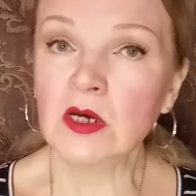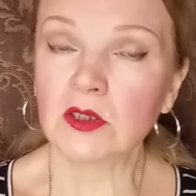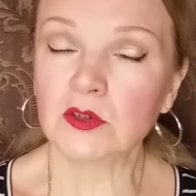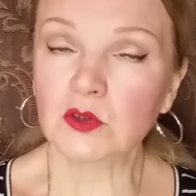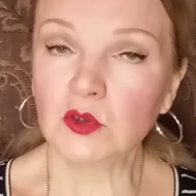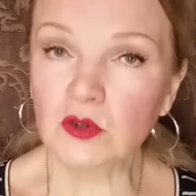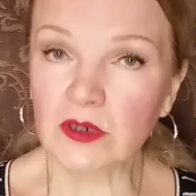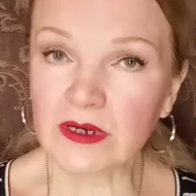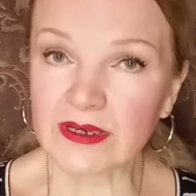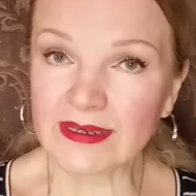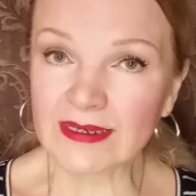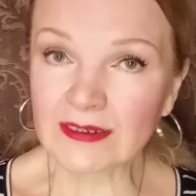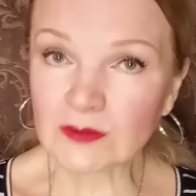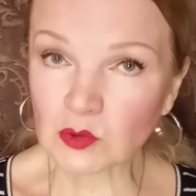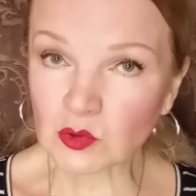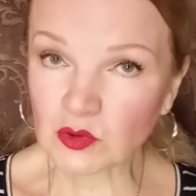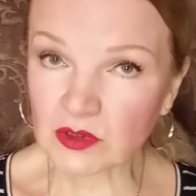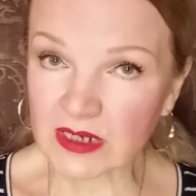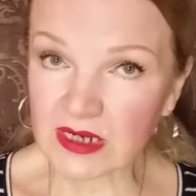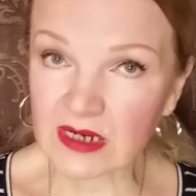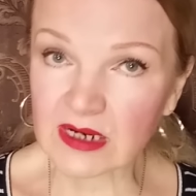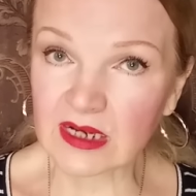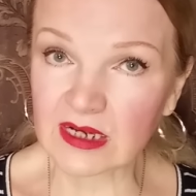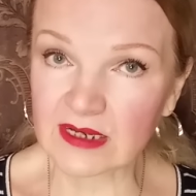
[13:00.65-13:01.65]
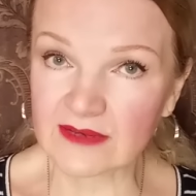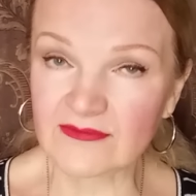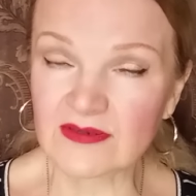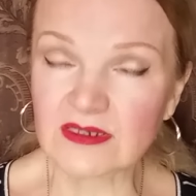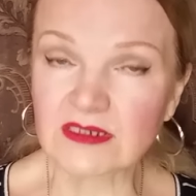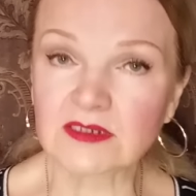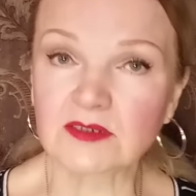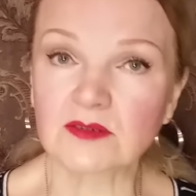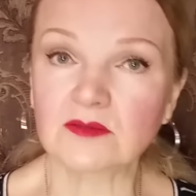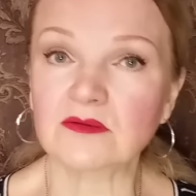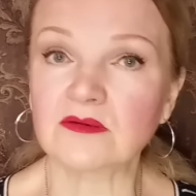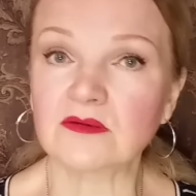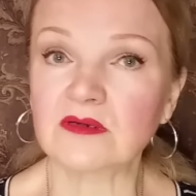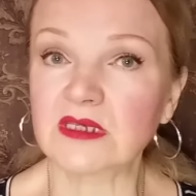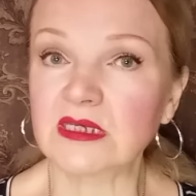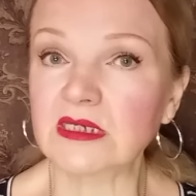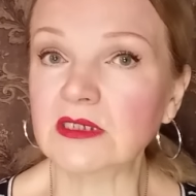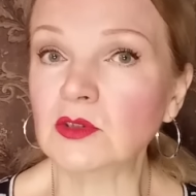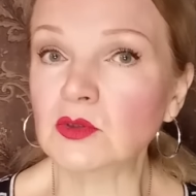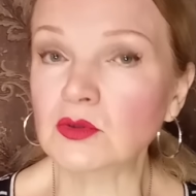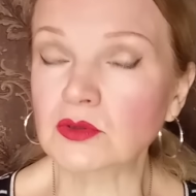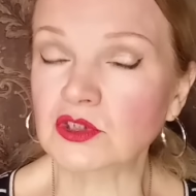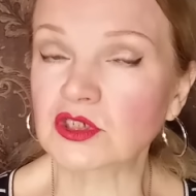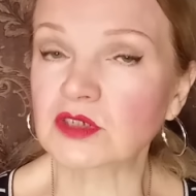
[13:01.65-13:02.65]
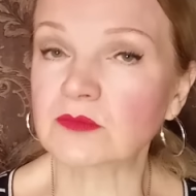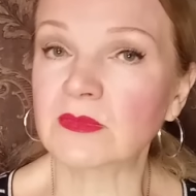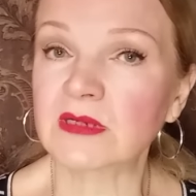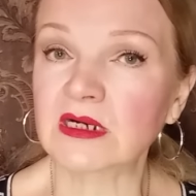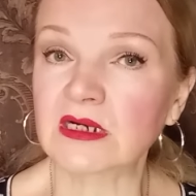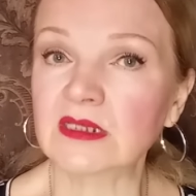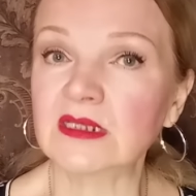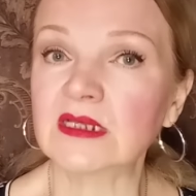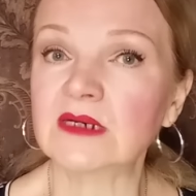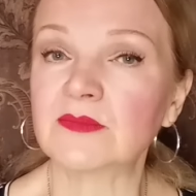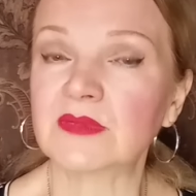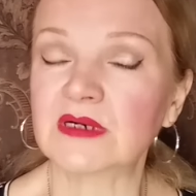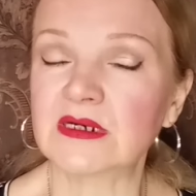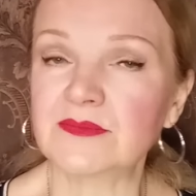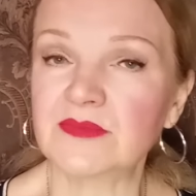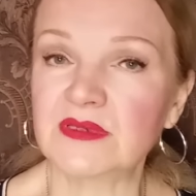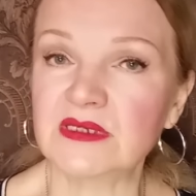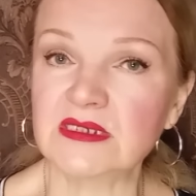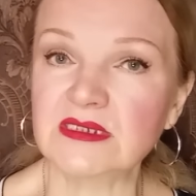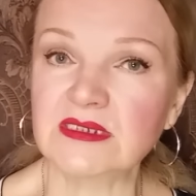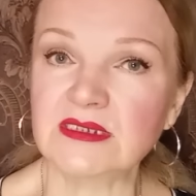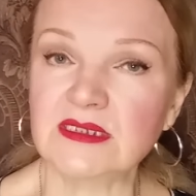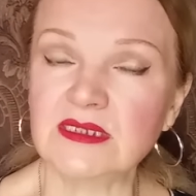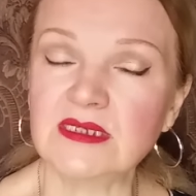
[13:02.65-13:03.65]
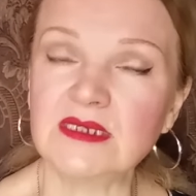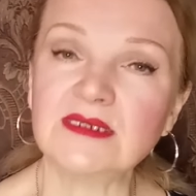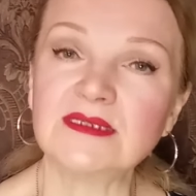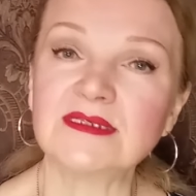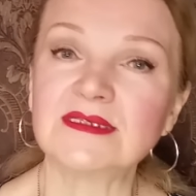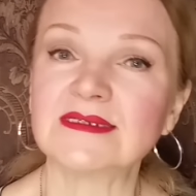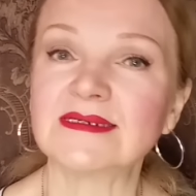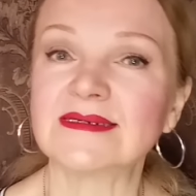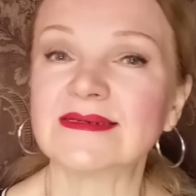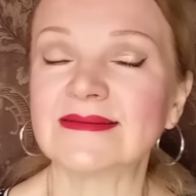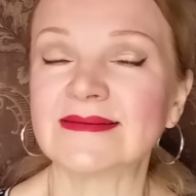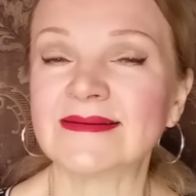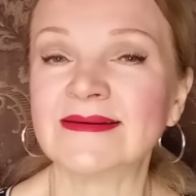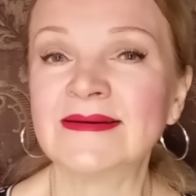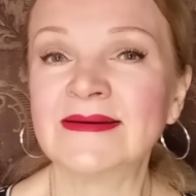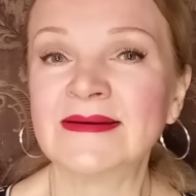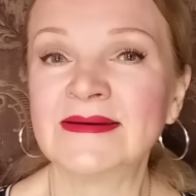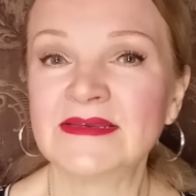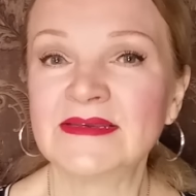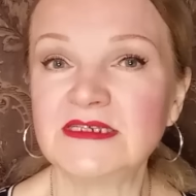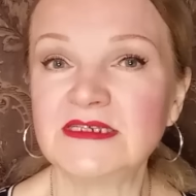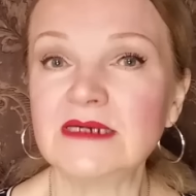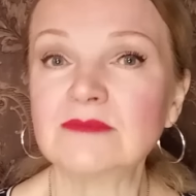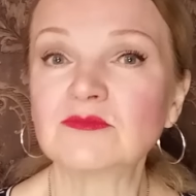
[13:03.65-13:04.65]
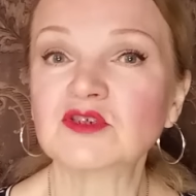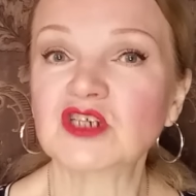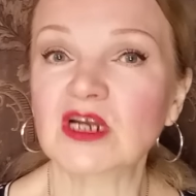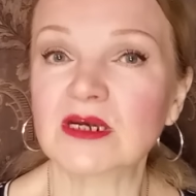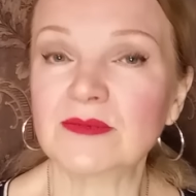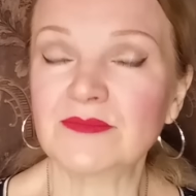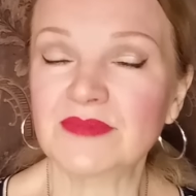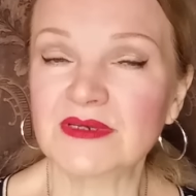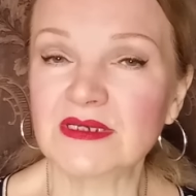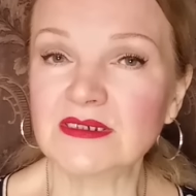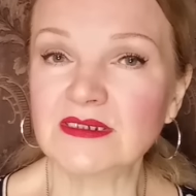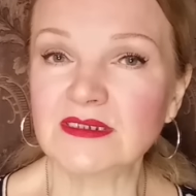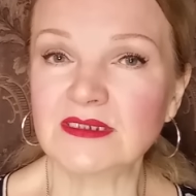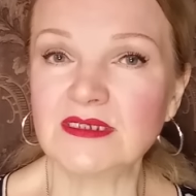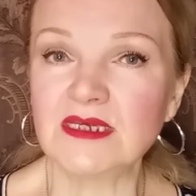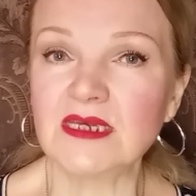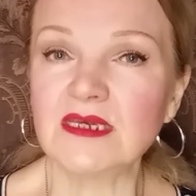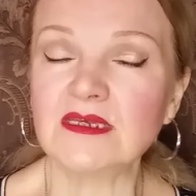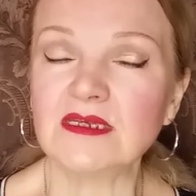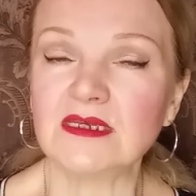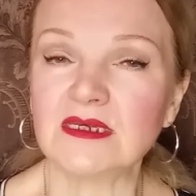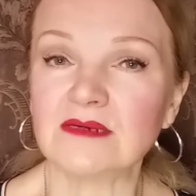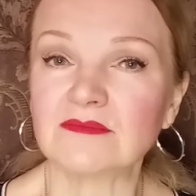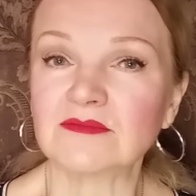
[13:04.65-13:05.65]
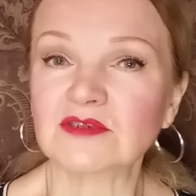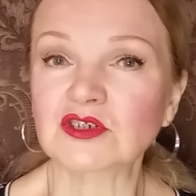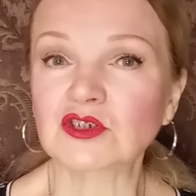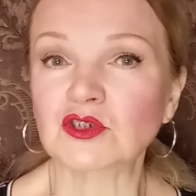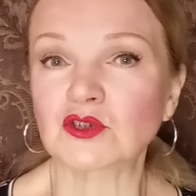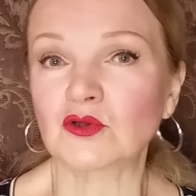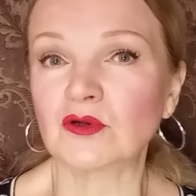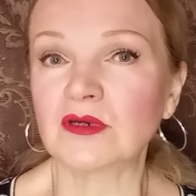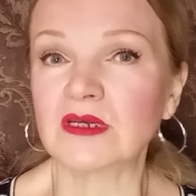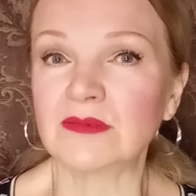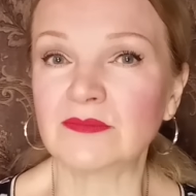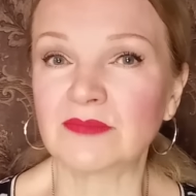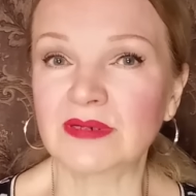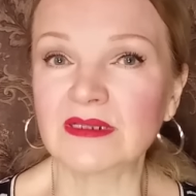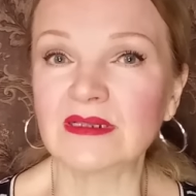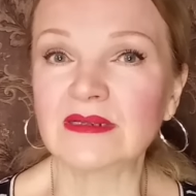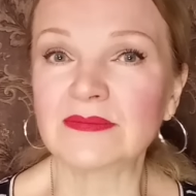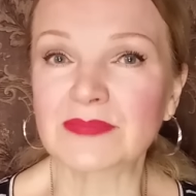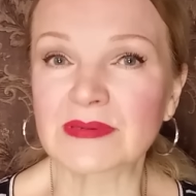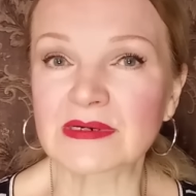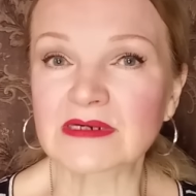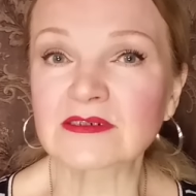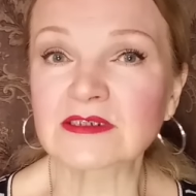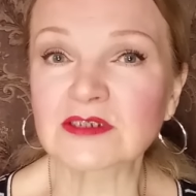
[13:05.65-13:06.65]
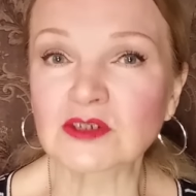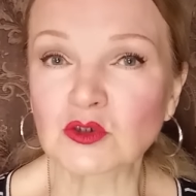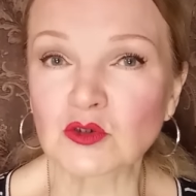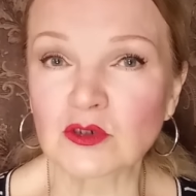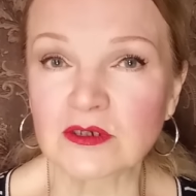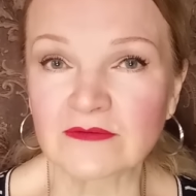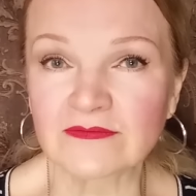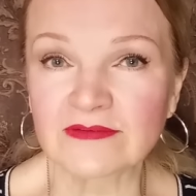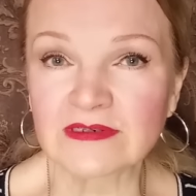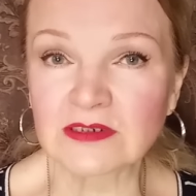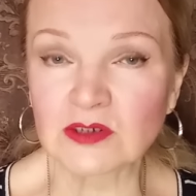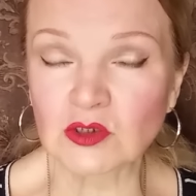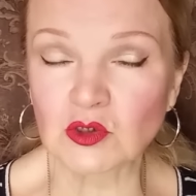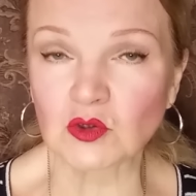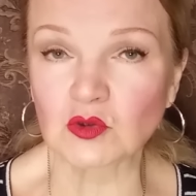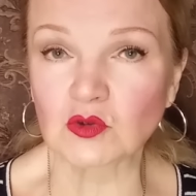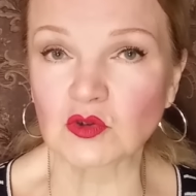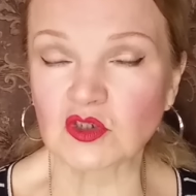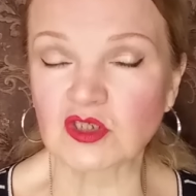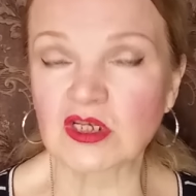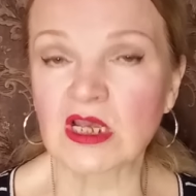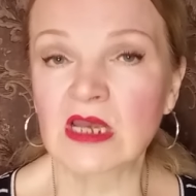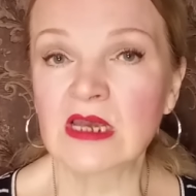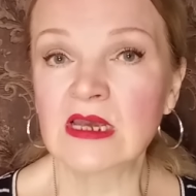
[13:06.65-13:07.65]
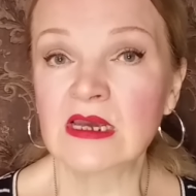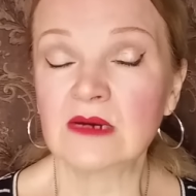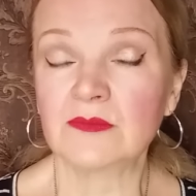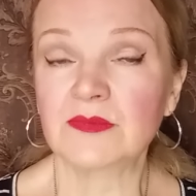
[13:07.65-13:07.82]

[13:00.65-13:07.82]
Но эту дороговизну я тоже могла бы объяснить э, тем же объяснением, что и было про соевый соус,